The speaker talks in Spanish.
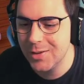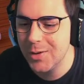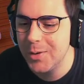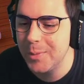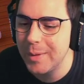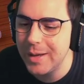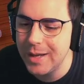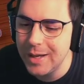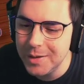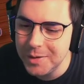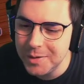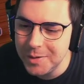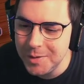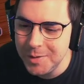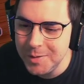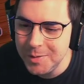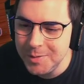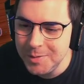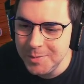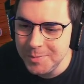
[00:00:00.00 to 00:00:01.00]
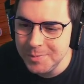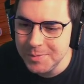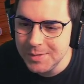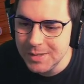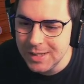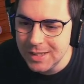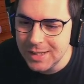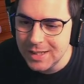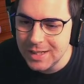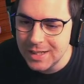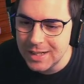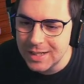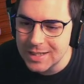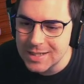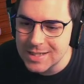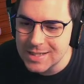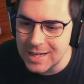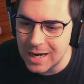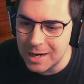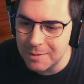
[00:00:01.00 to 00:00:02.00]
lo veo.
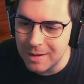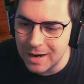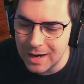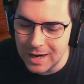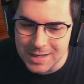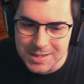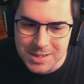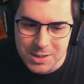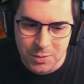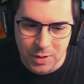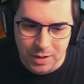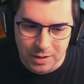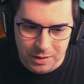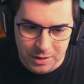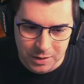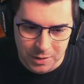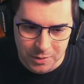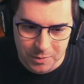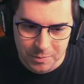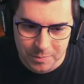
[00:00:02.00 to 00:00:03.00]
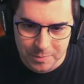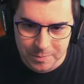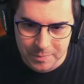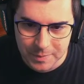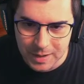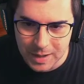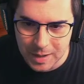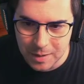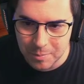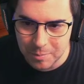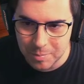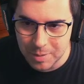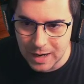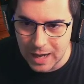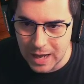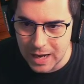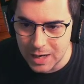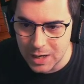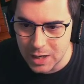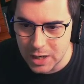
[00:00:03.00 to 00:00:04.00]
Salvar la situación. En
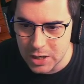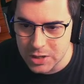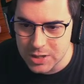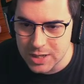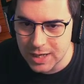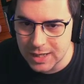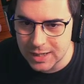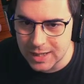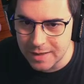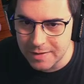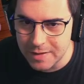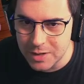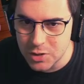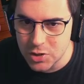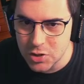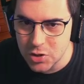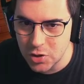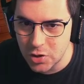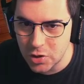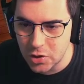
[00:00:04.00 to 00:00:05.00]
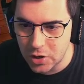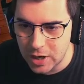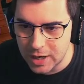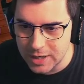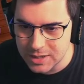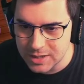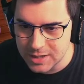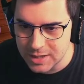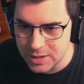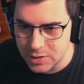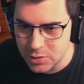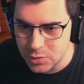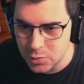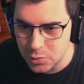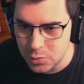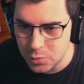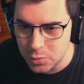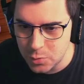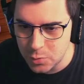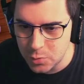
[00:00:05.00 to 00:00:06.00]
plan, no sé qué te he dicho así,
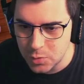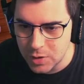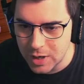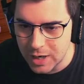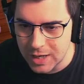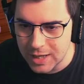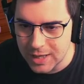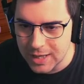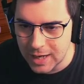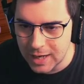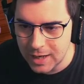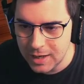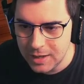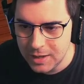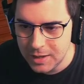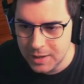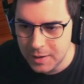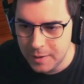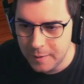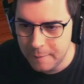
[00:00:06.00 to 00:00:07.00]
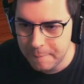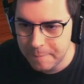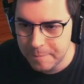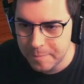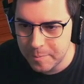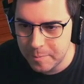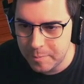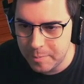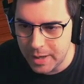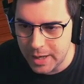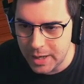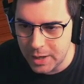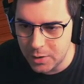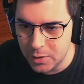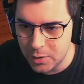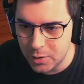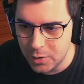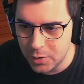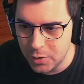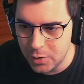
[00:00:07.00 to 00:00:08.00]
churururu, querida.
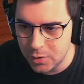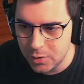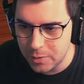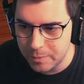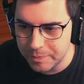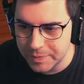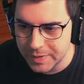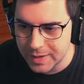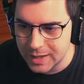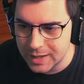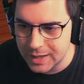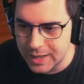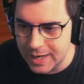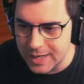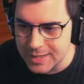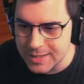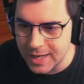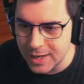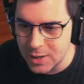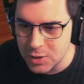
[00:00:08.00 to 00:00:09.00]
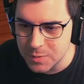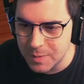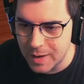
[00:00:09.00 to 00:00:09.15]
Pero... Ah, ¿Quieres que nos